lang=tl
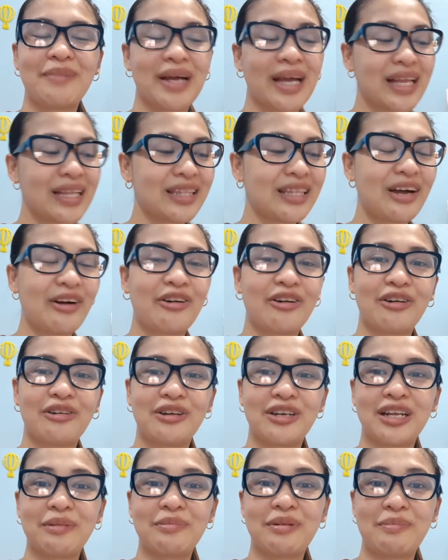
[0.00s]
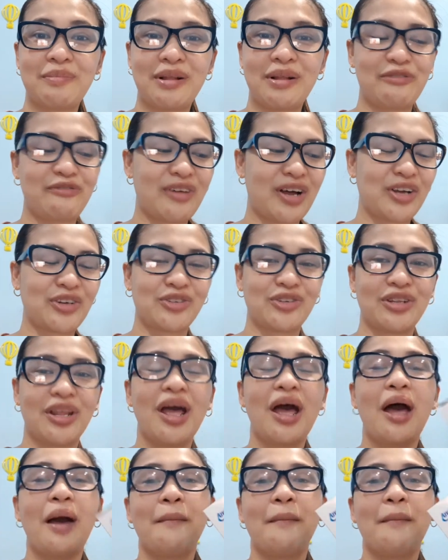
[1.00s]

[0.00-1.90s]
maganda or nagma-malfunction.